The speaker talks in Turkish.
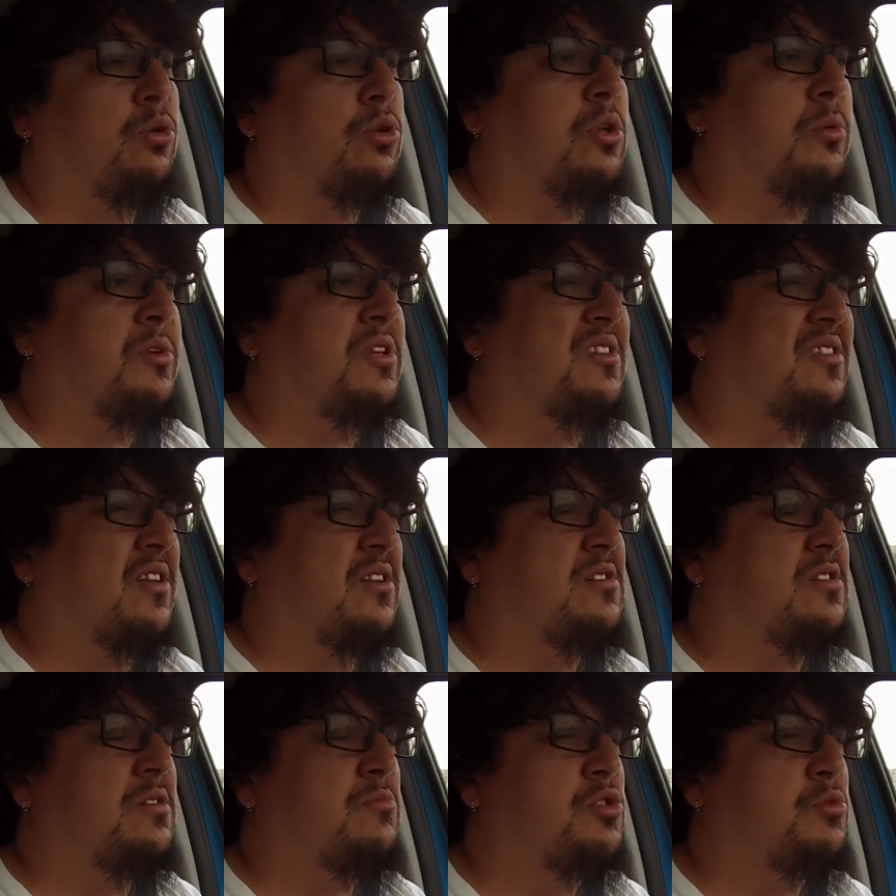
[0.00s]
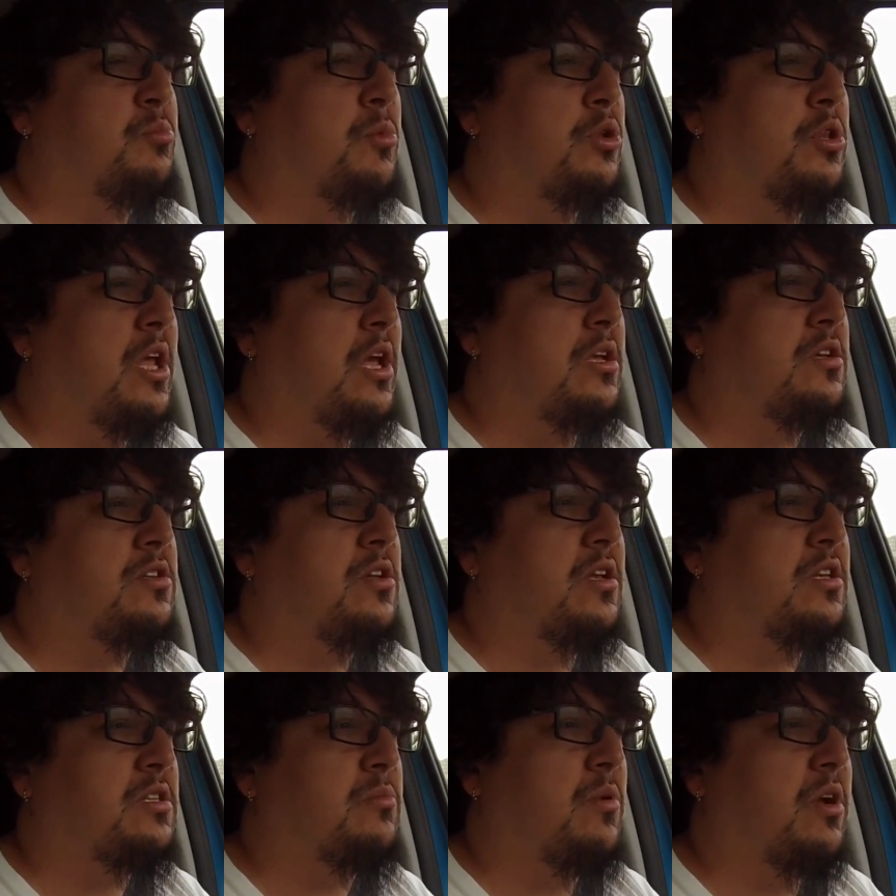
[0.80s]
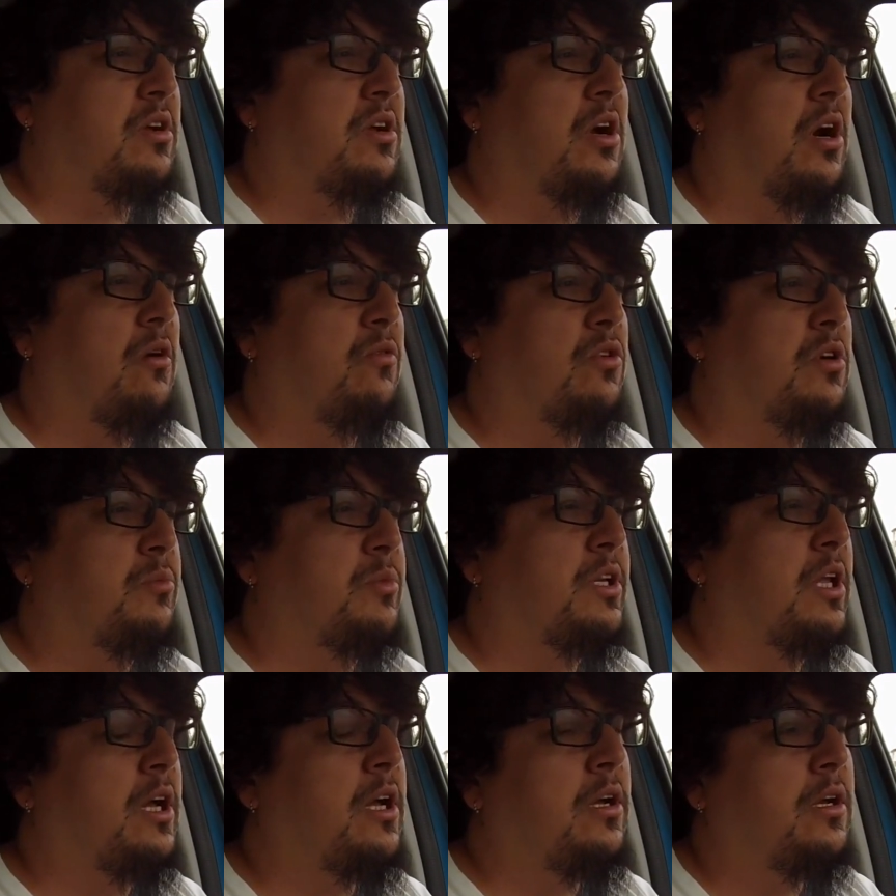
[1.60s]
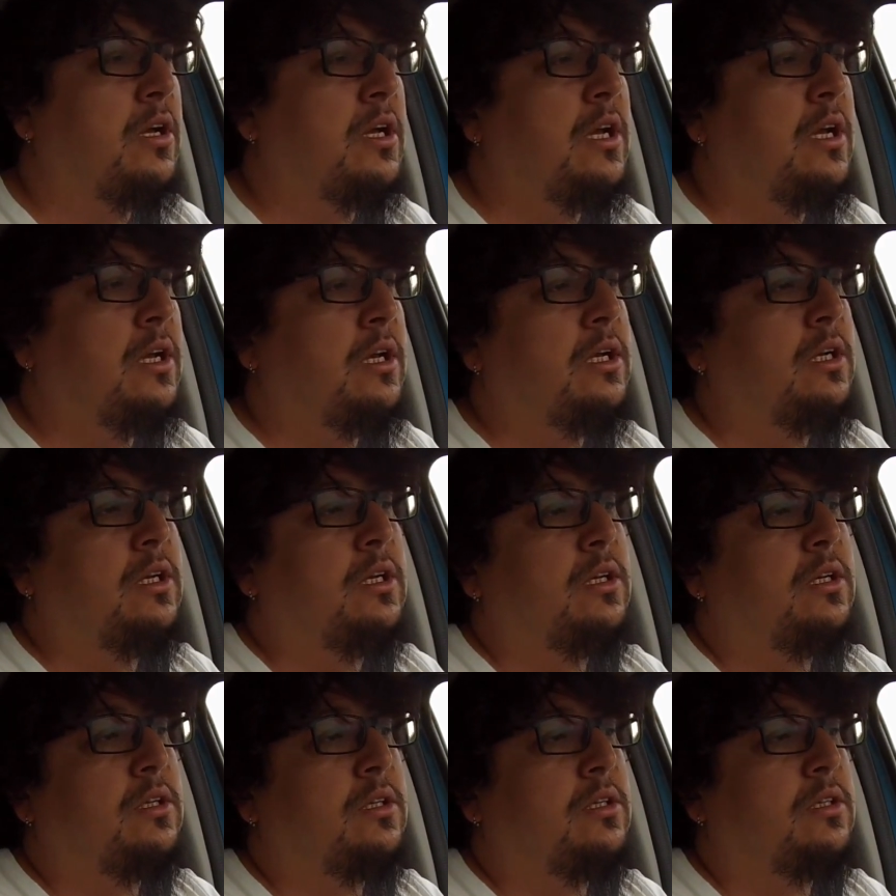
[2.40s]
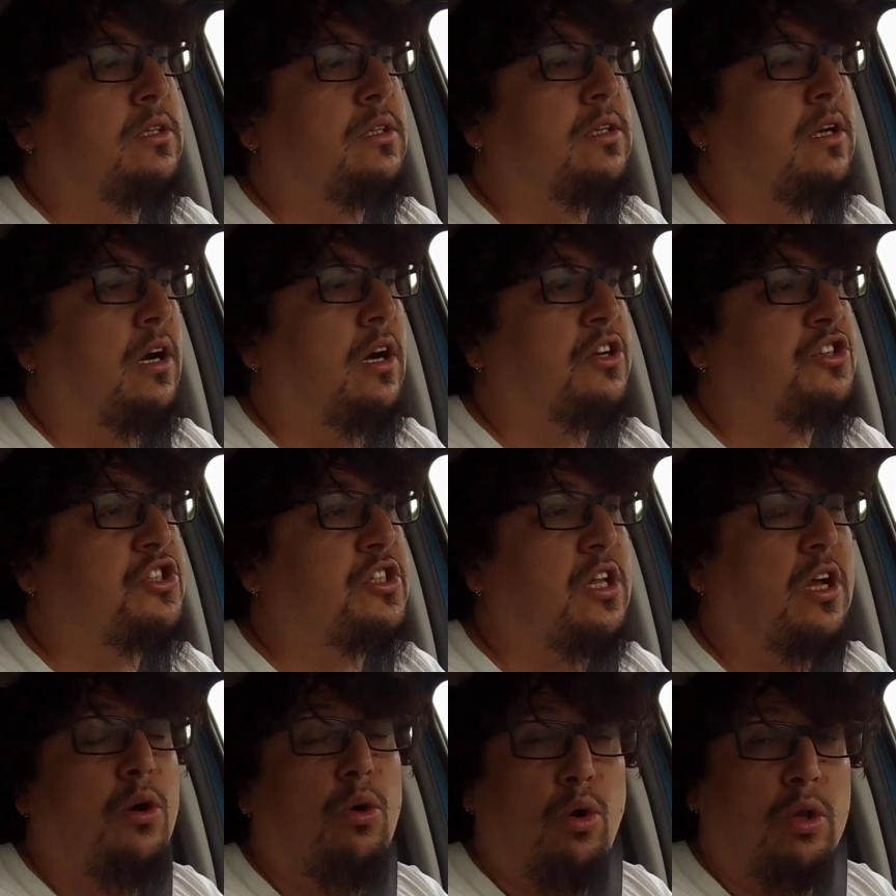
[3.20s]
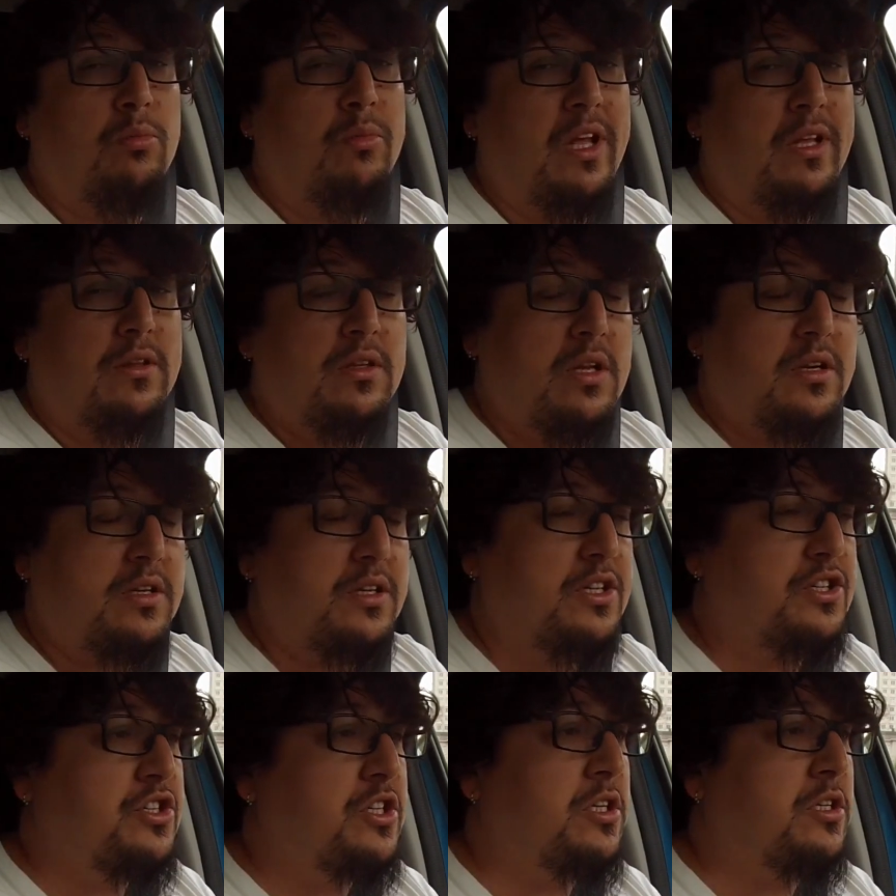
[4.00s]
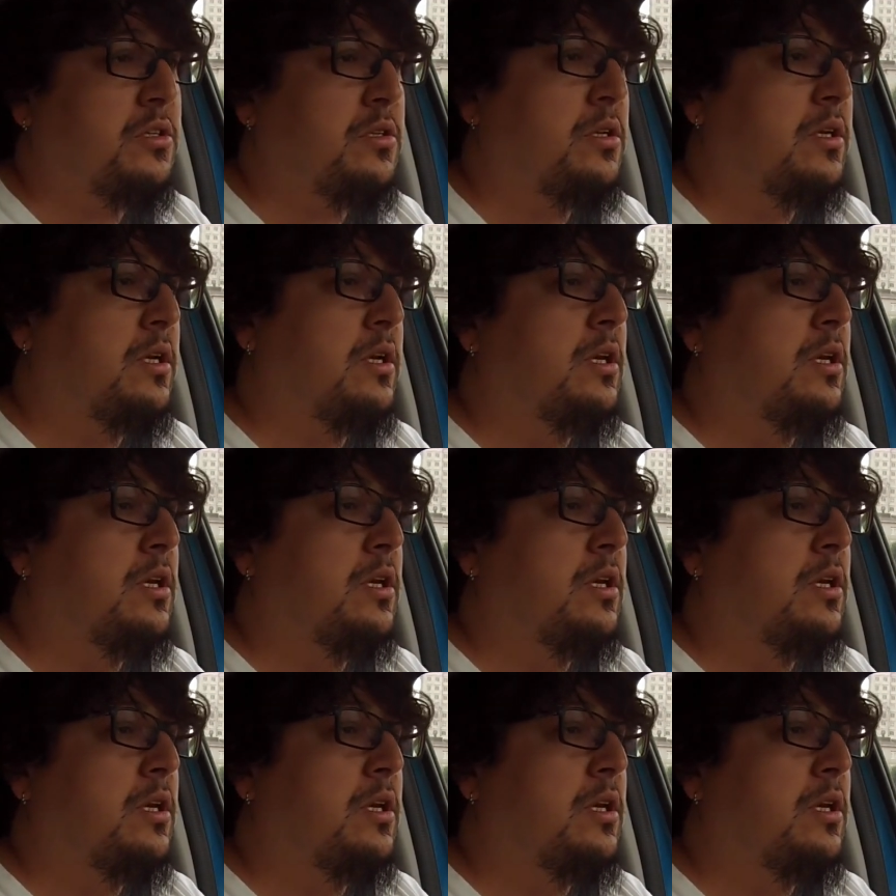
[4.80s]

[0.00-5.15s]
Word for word: Otomatikleştirilmiş manuel şanzıman kavramına e, aşina olmayanlar için